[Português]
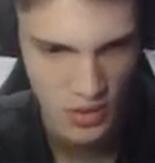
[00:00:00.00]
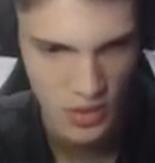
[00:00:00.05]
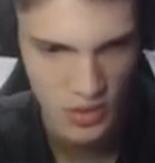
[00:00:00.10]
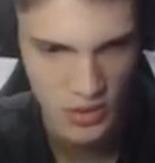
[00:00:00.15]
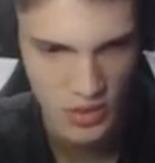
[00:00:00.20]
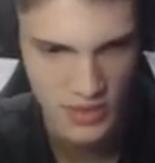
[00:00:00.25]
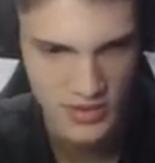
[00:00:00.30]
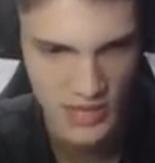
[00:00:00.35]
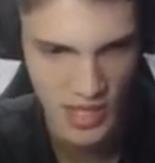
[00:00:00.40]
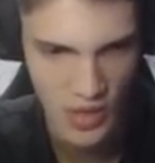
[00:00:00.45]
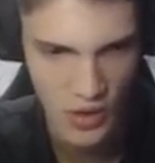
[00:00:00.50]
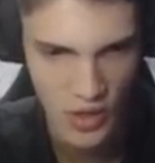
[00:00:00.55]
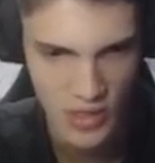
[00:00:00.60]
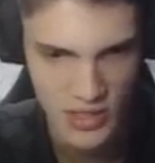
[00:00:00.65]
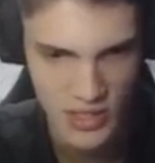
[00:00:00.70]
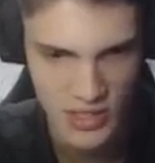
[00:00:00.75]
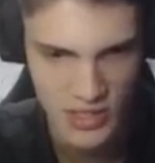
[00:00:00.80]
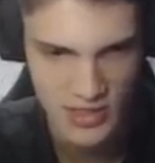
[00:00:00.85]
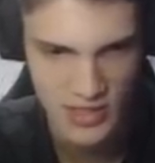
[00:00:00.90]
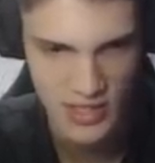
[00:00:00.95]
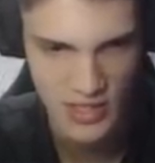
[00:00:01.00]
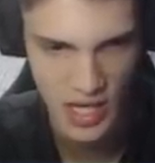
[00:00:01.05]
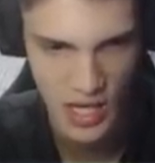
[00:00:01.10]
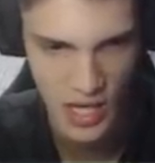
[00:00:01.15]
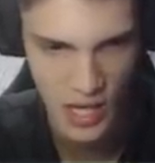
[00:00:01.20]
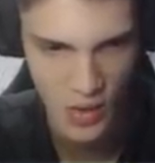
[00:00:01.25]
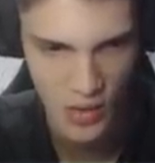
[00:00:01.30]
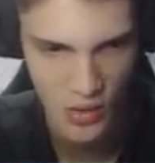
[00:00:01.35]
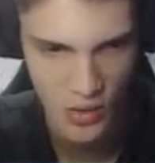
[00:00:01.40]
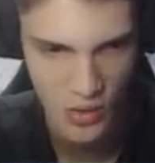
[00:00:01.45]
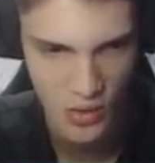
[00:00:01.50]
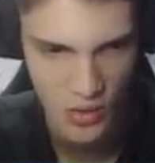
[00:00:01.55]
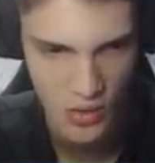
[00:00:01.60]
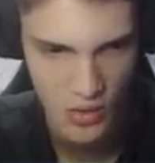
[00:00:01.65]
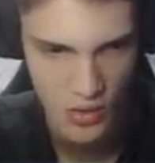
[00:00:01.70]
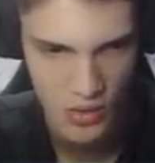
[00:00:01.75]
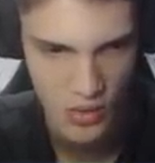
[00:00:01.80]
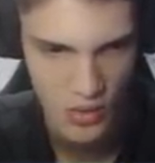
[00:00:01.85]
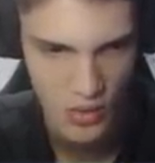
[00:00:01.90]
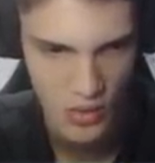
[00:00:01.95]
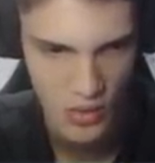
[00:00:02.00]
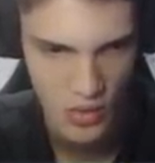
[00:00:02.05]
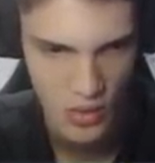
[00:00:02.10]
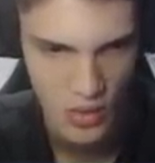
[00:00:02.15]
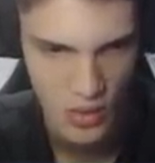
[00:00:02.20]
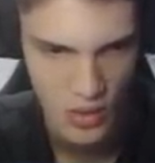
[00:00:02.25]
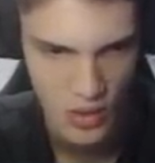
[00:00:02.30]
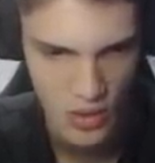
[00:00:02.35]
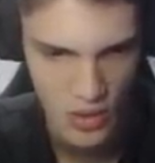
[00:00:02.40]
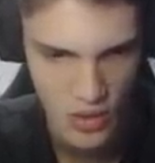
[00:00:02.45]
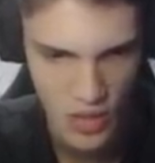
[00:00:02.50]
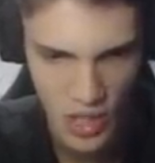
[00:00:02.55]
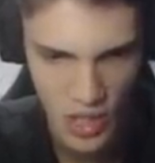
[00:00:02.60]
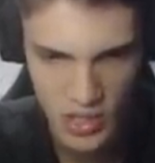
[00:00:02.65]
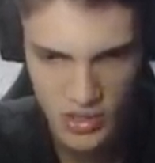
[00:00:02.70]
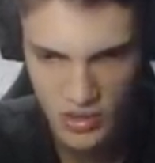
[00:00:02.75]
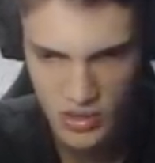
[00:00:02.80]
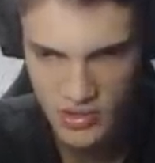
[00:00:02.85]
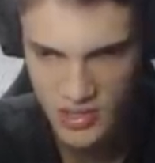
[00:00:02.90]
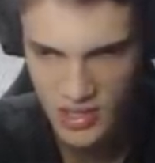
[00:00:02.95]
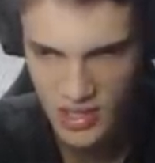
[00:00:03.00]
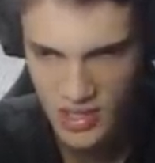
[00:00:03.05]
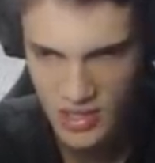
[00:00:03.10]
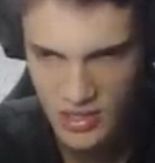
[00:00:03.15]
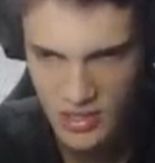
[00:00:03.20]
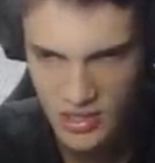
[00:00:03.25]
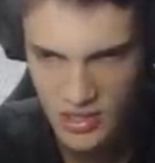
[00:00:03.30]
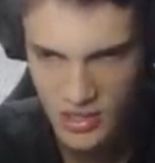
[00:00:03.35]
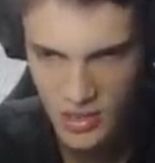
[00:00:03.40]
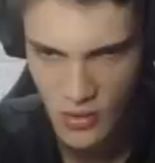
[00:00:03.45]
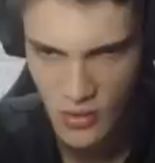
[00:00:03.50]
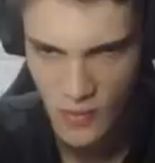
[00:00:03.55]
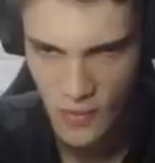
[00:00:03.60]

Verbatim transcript: Nossa rota inicial. E olha só o seguinte.